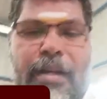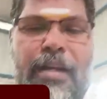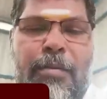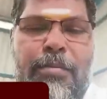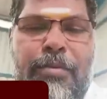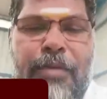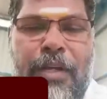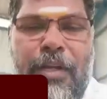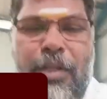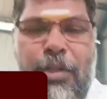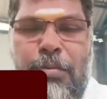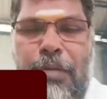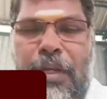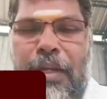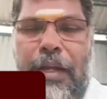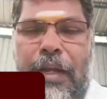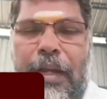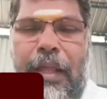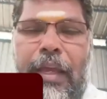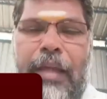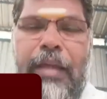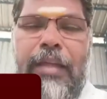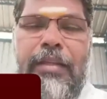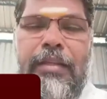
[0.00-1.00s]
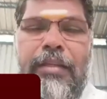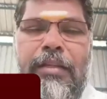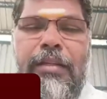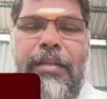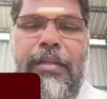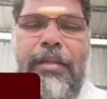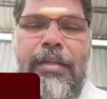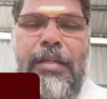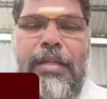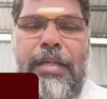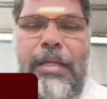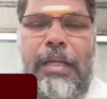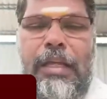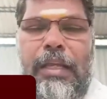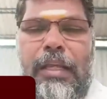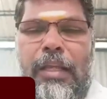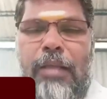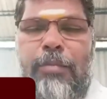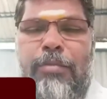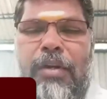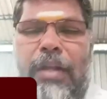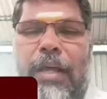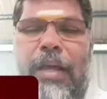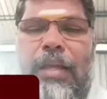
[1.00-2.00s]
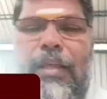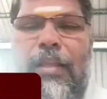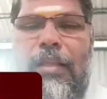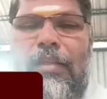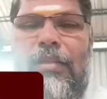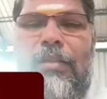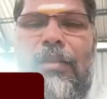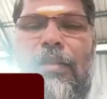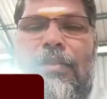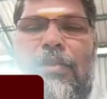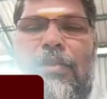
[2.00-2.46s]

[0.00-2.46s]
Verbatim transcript: கலப்படம் எதுவுமே கிடையாது இப்போ நான் இந்த